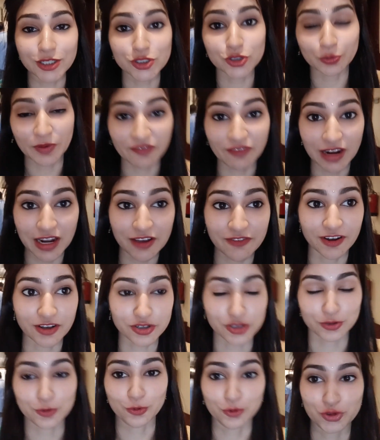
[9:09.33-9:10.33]
सुबह वाला
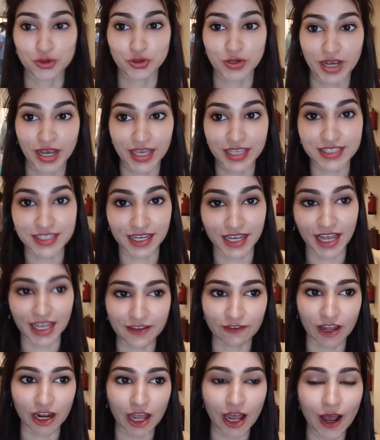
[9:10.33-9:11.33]
फंक्शन हो चुका है सगाई
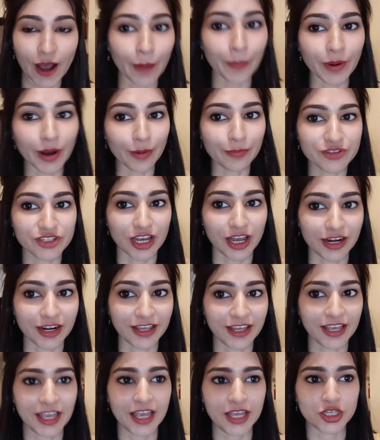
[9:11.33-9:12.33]
वाला अब हम जा
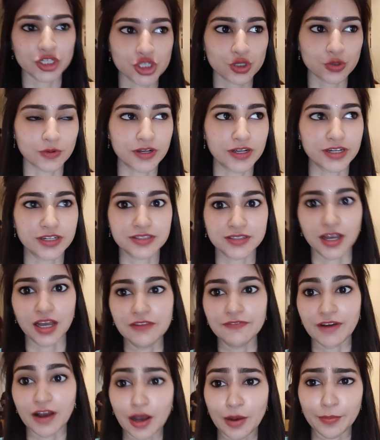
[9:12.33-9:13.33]
रहे हैं शुक्र
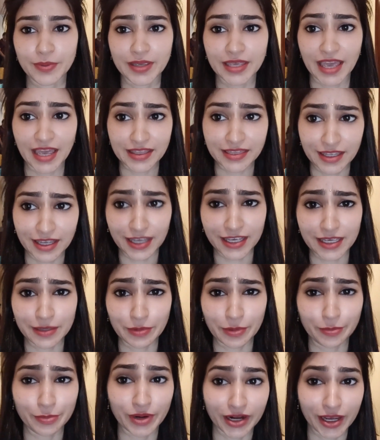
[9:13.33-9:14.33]
ताल वहाँ पे कहते हैं कि
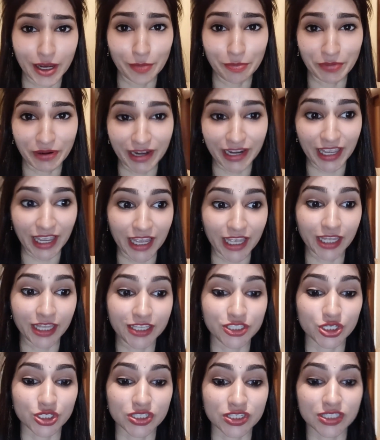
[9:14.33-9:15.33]
ऊपर का पेड़ है
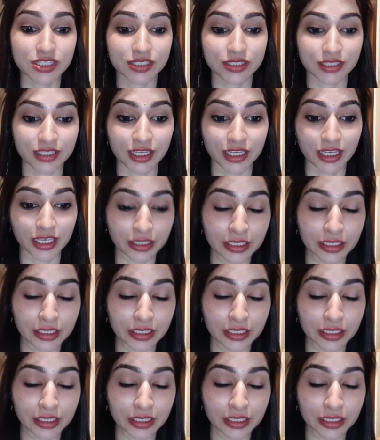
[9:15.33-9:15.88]
जिसकी